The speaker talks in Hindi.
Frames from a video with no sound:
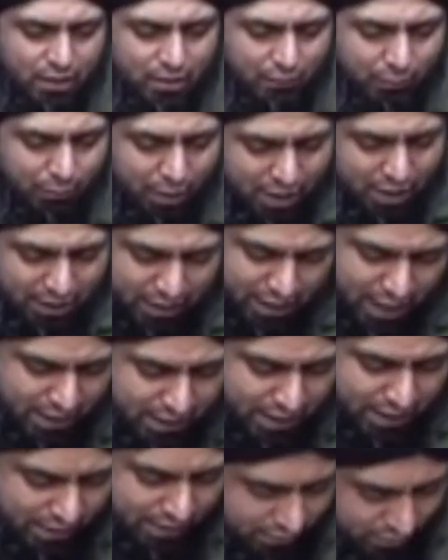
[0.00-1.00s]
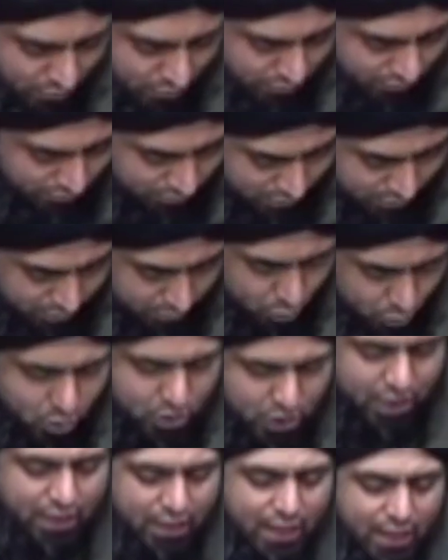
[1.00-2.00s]
बहरल खैर ये
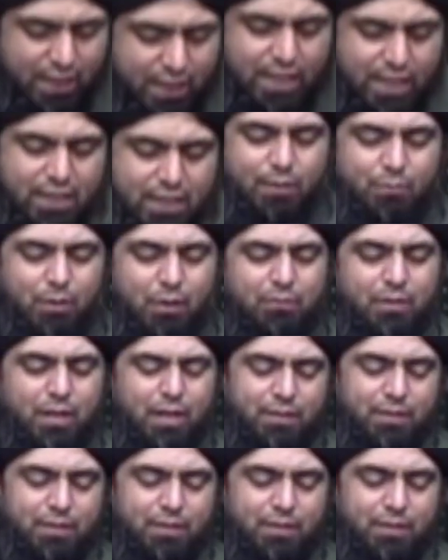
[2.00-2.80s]
मुरजाना ही था एक मामला